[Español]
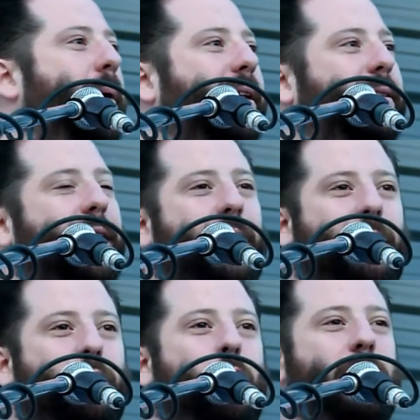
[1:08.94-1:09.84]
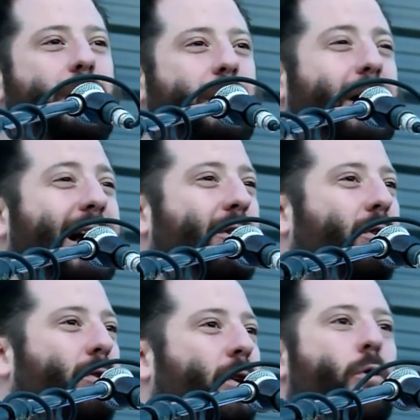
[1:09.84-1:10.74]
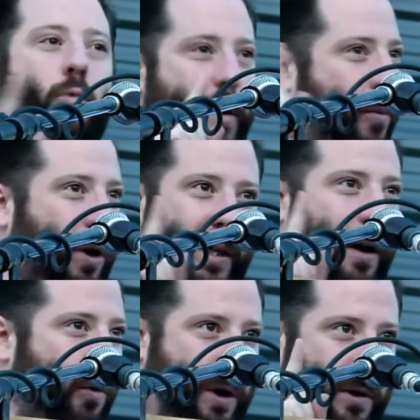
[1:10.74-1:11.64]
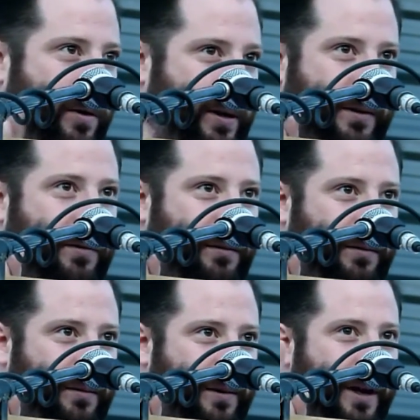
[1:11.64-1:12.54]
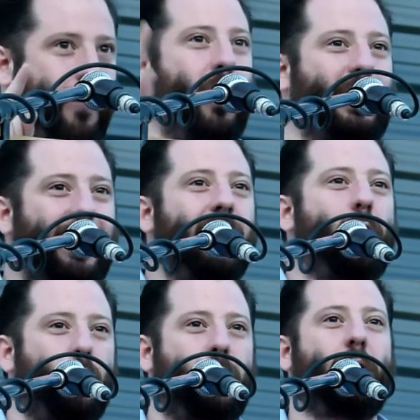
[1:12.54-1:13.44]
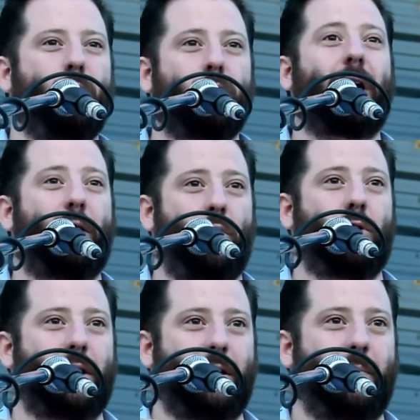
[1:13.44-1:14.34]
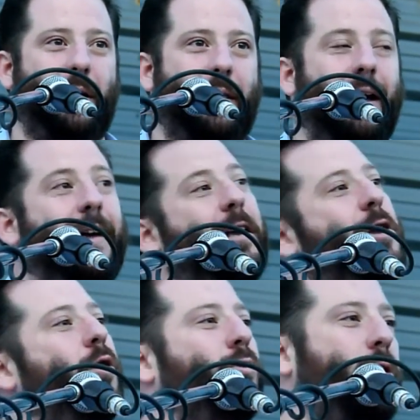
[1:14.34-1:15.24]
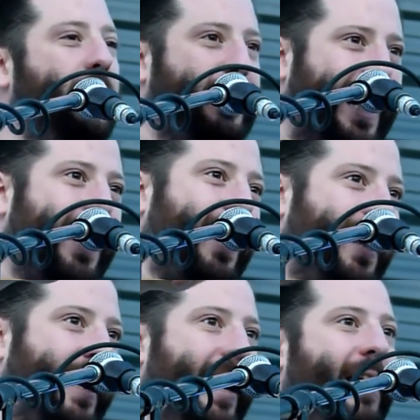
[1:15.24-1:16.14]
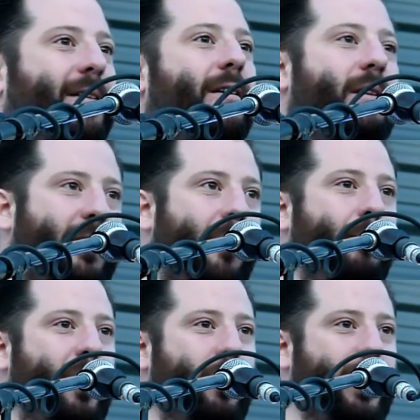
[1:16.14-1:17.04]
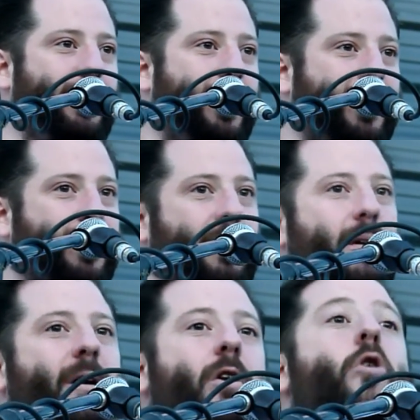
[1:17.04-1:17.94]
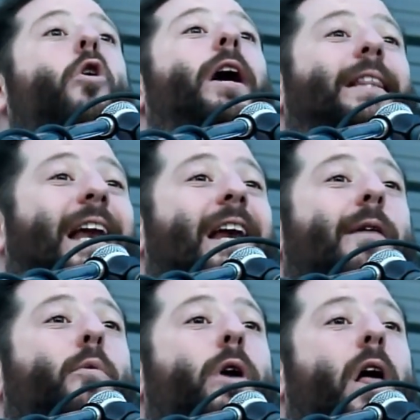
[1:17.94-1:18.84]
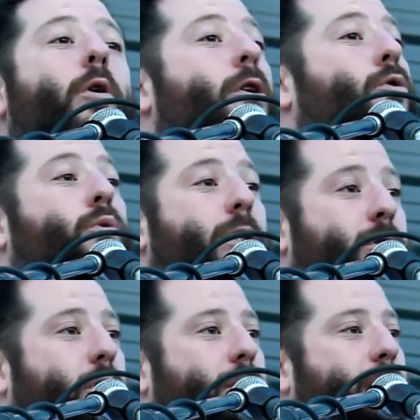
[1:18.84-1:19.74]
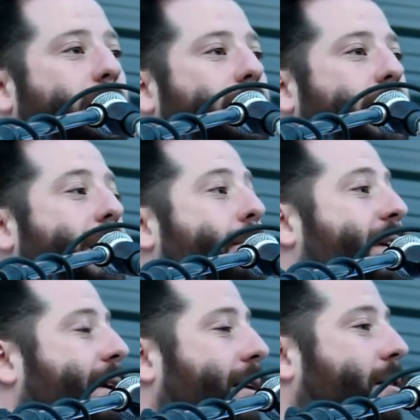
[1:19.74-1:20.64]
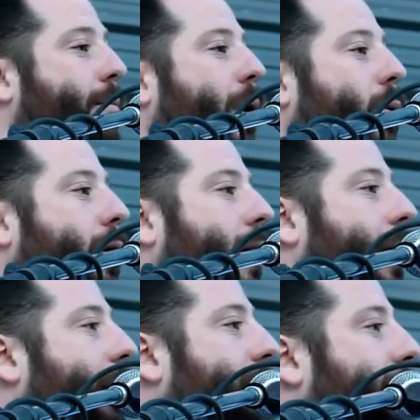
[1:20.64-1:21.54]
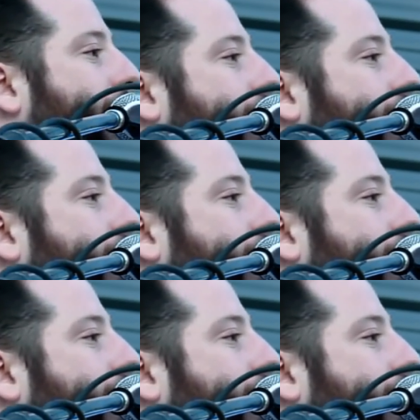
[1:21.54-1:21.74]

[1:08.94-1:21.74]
para ser rectores y decanos, no es porque está bueno, ¿eh? es porque están discutiendo otras cosas en verdad. Y no son ni tan radicales ni tan peronistas. Los que están enamorados de su sillón y empiezan a ser pavos reales.